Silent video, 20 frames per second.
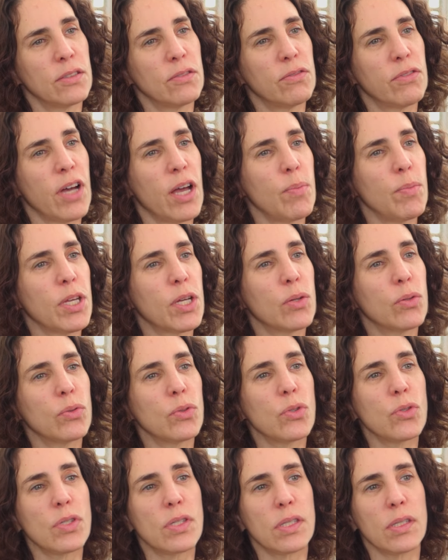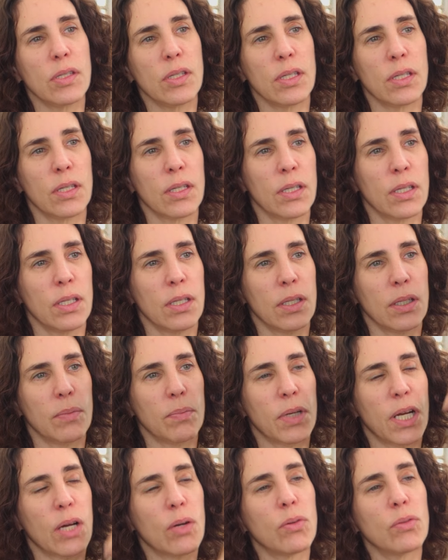vai me conduzir
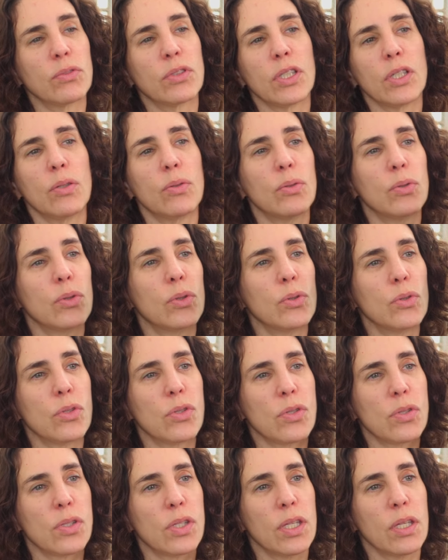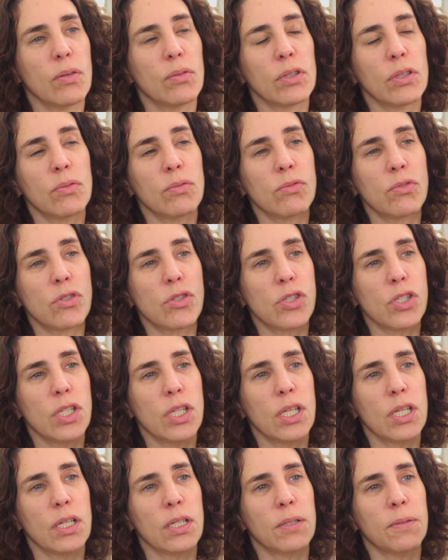para conteúdos que eu não
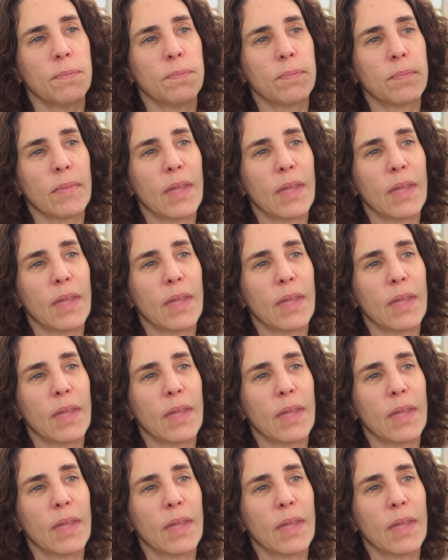tinha